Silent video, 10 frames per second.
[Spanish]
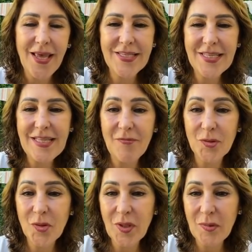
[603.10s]
esa es la
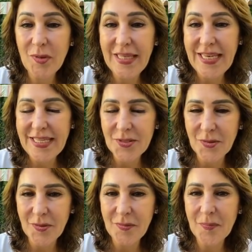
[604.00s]
foto que
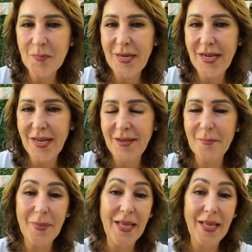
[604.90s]
utilizo para